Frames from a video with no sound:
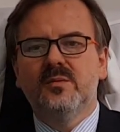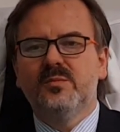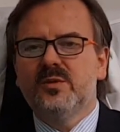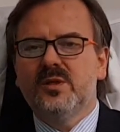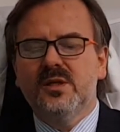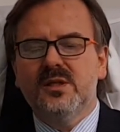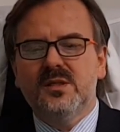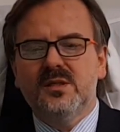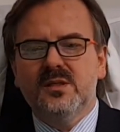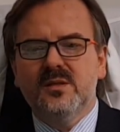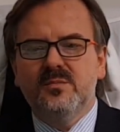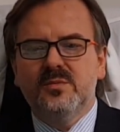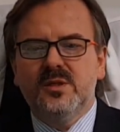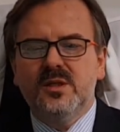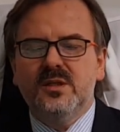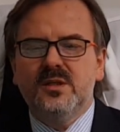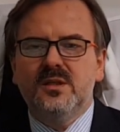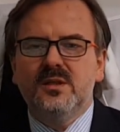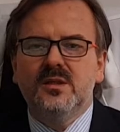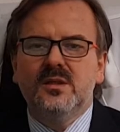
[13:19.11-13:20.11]
przez,
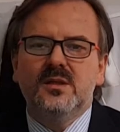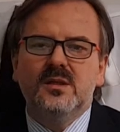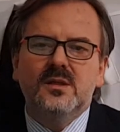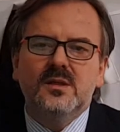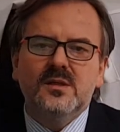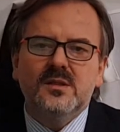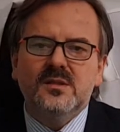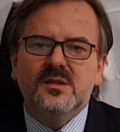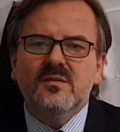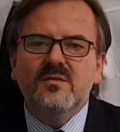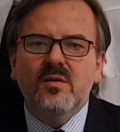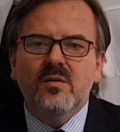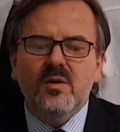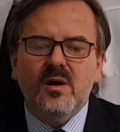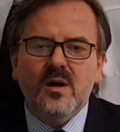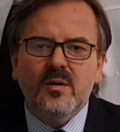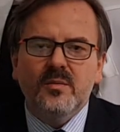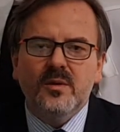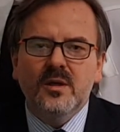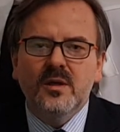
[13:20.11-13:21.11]
przed e,
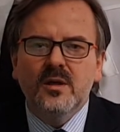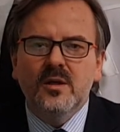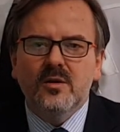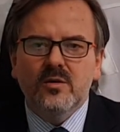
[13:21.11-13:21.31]
zawałami,